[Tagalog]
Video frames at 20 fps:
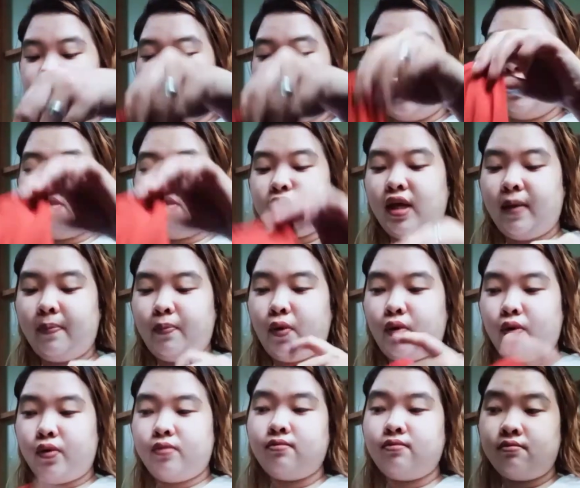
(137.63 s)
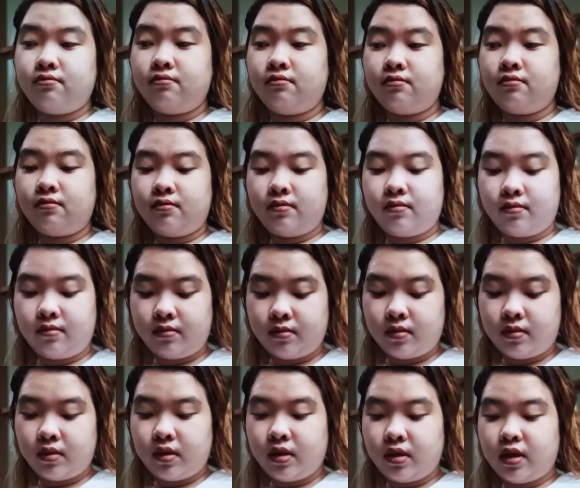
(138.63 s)
Yung tipong
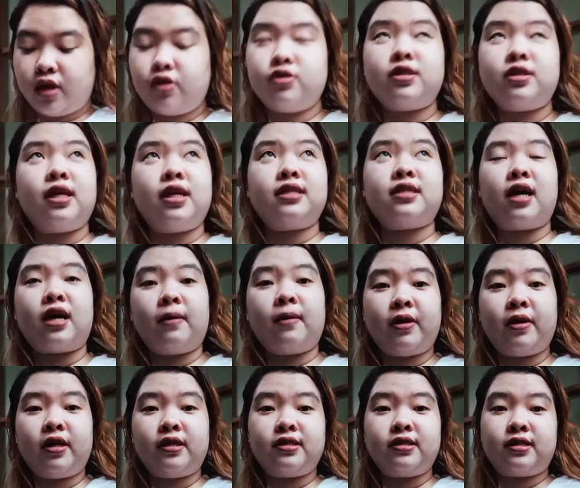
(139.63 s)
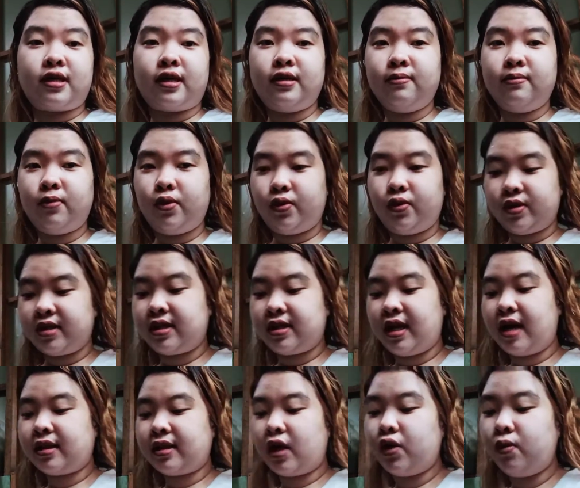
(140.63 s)
nandun sila sa harapan ng screen mo, tapos
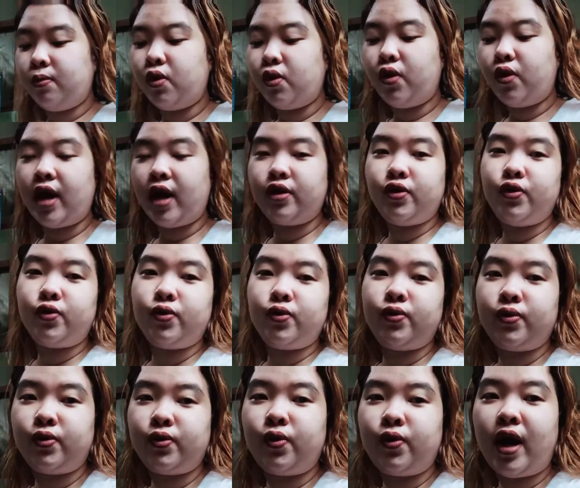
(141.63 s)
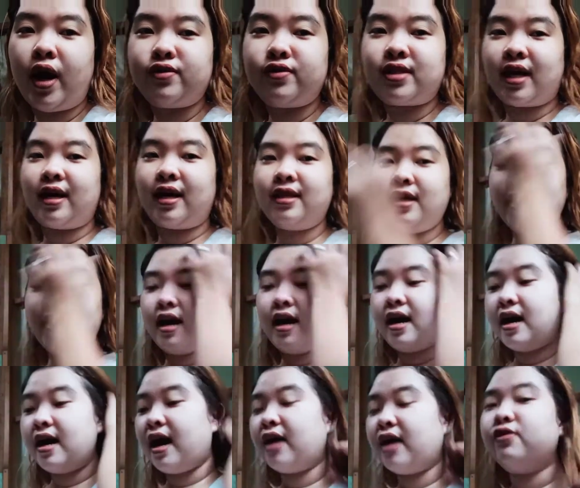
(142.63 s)
tinatanong mo kung ano yung kung ano sa kanila,
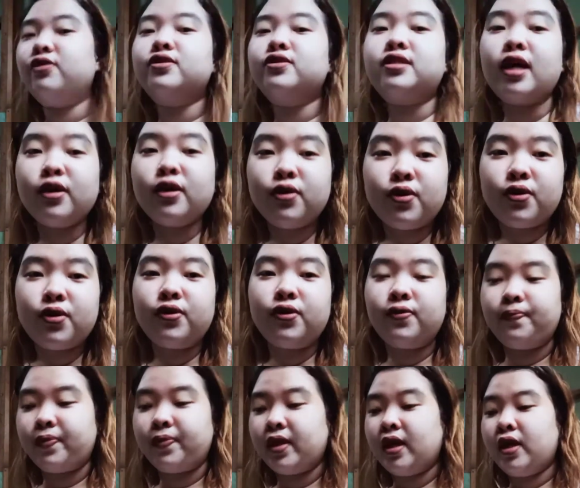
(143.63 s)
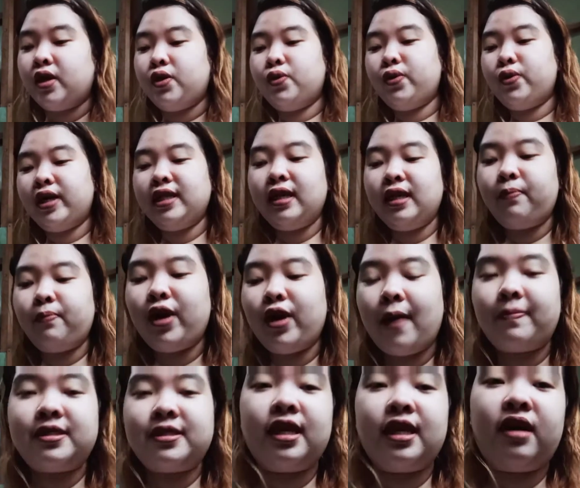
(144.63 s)
ano yung sayo, yung hindi wala
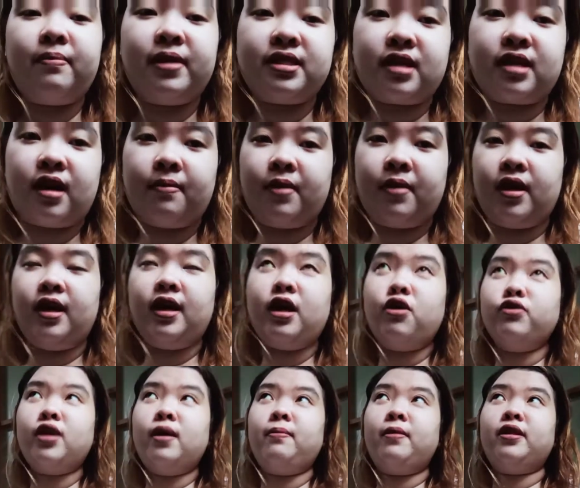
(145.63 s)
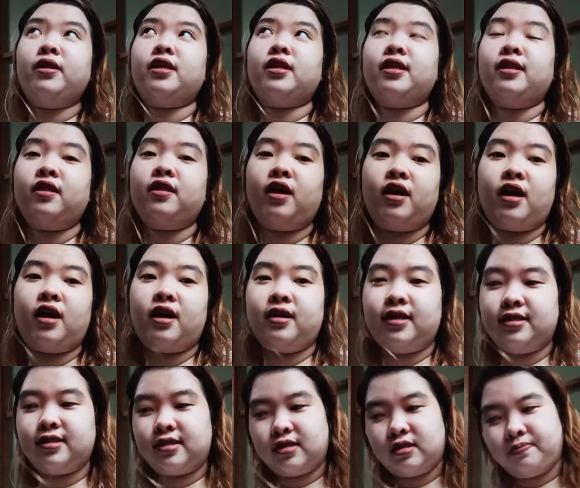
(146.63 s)
pa silang masabi. Ikaw naman na tindera
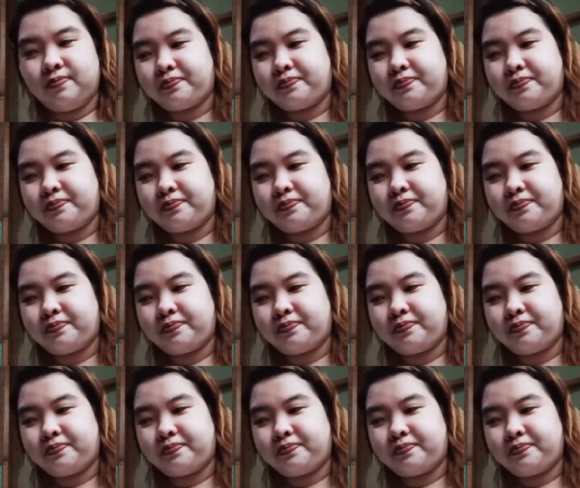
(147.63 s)
is